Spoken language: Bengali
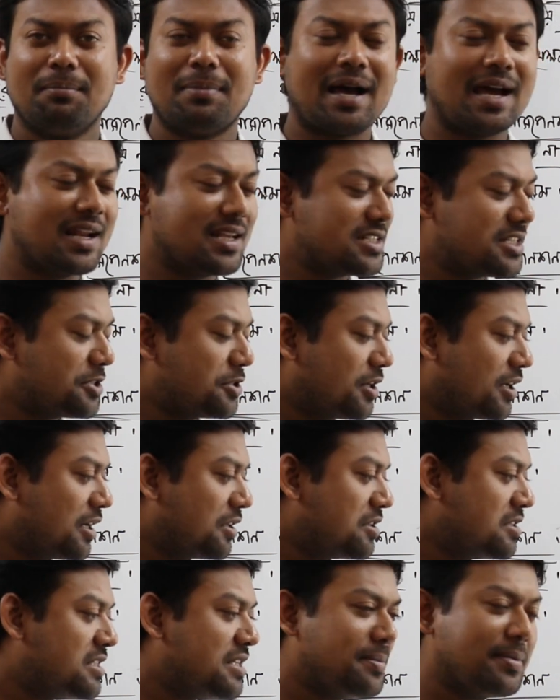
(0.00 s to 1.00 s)
ভাইরাসের সঙ্গে
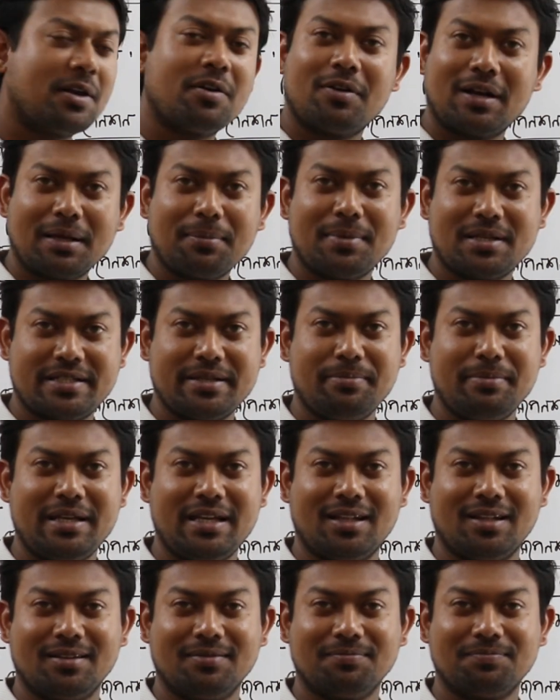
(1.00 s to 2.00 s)
তো জীবের অনেক বেশি
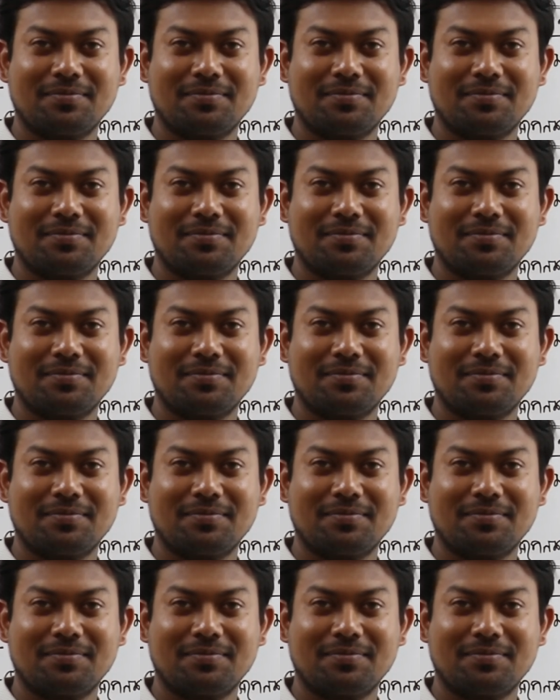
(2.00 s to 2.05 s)
মিল